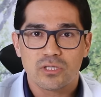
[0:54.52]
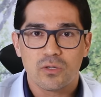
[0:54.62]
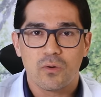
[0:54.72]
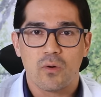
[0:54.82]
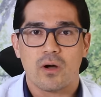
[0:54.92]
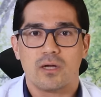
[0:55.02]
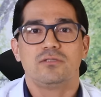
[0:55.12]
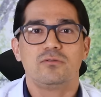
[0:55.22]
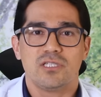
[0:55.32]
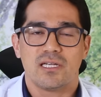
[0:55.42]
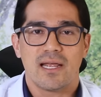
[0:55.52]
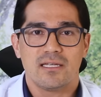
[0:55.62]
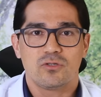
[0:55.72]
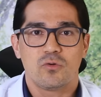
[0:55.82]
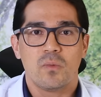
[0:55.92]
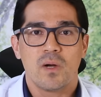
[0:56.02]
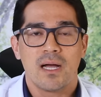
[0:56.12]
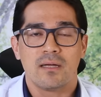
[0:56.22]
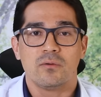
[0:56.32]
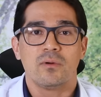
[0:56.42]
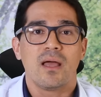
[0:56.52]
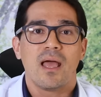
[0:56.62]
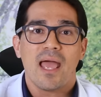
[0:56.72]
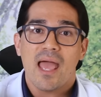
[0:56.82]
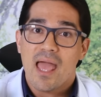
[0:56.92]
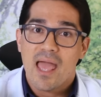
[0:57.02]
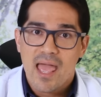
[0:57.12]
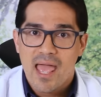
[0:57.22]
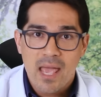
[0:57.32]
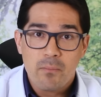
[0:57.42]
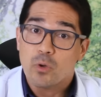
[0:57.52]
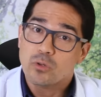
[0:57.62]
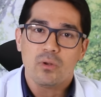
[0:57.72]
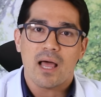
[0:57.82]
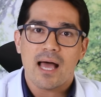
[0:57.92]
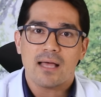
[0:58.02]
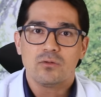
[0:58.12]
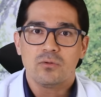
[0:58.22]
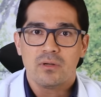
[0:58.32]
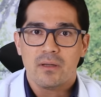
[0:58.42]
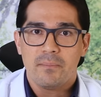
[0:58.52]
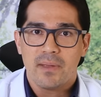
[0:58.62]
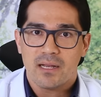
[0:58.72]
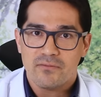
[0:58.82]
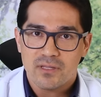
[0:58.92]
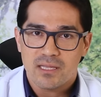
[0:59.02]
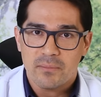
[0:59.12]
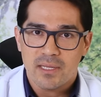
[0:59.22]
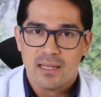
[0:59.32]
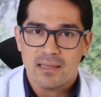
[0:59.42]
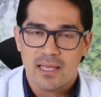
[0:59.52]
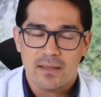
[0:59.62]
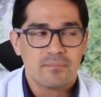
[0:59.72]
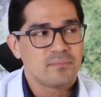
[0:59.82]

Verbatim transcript: o seu código genético humano é modulado pela vitamina D.